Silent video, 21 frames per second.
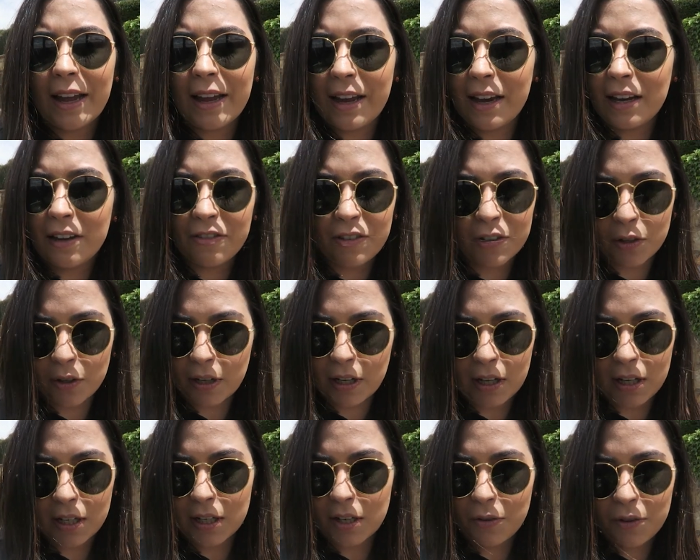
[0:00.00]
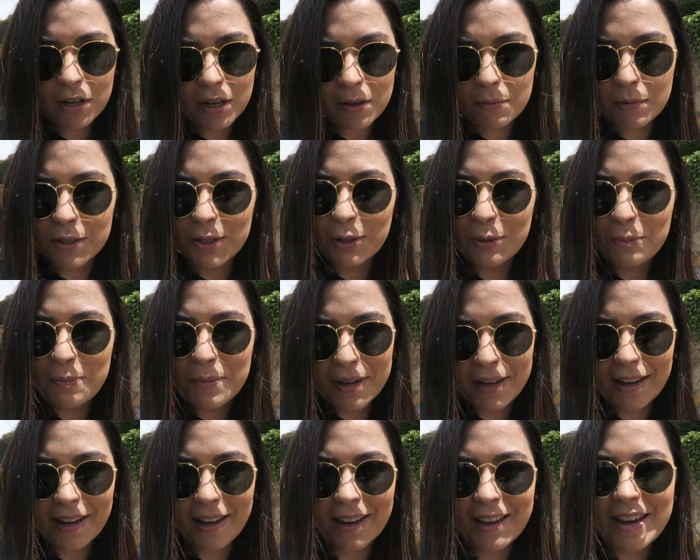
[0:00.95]
ele falou que ele não ia mais
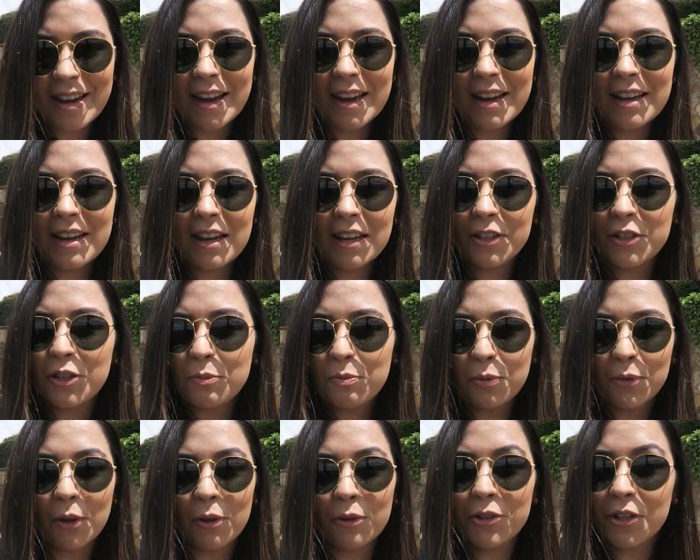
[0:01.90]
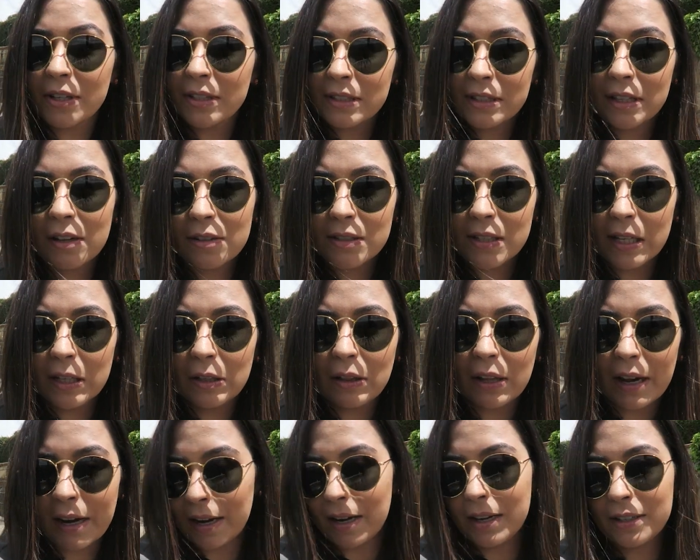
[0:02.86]
subir e aí, tipo, não tinha sinal de
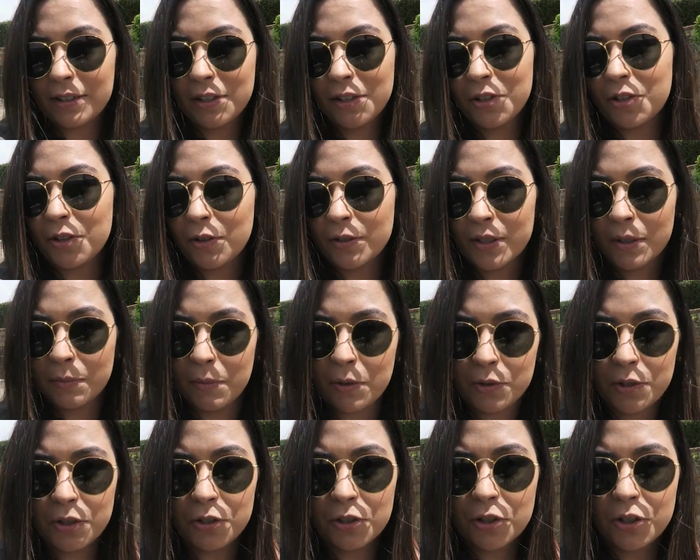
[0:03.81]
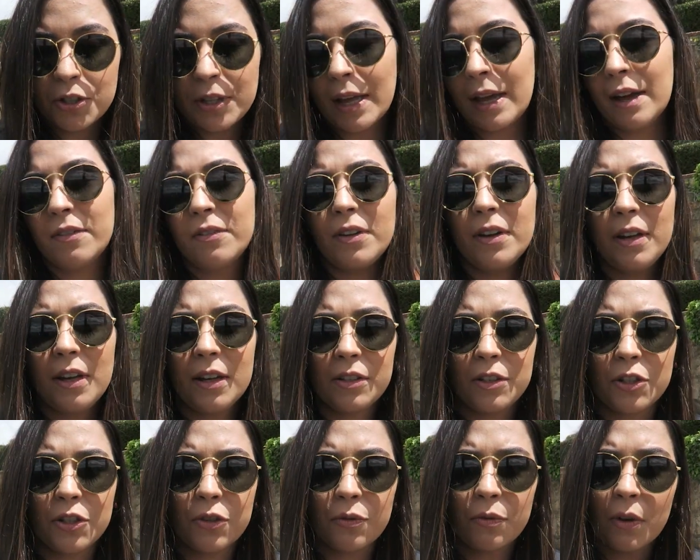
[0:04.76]
celular, a gente não sabia onde a gente tava e a
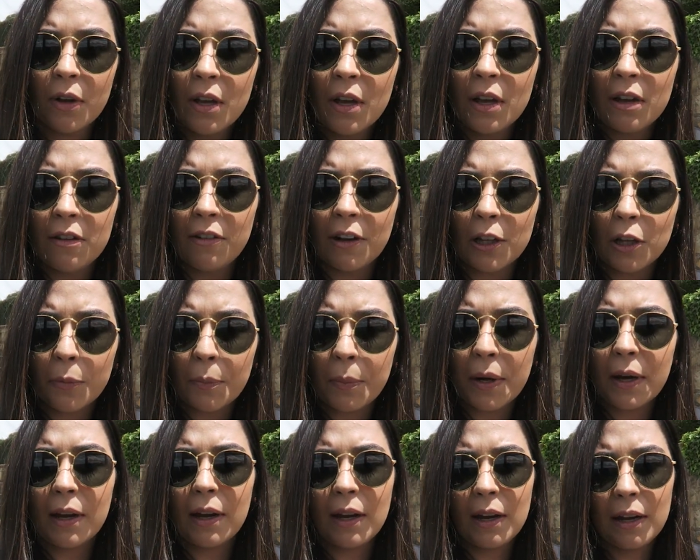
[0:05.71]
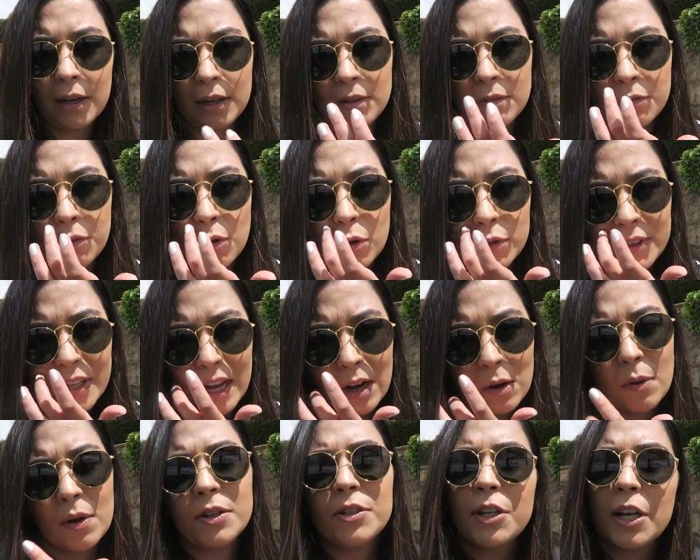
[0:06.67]
gente falou pra ele
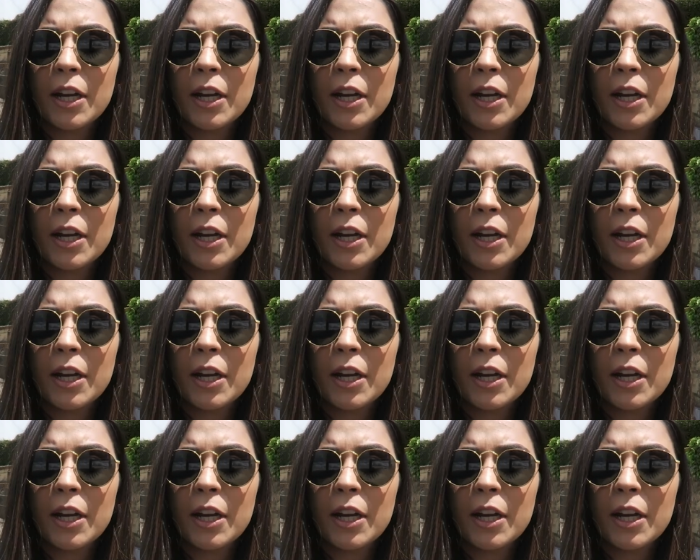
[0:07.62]
voltar com a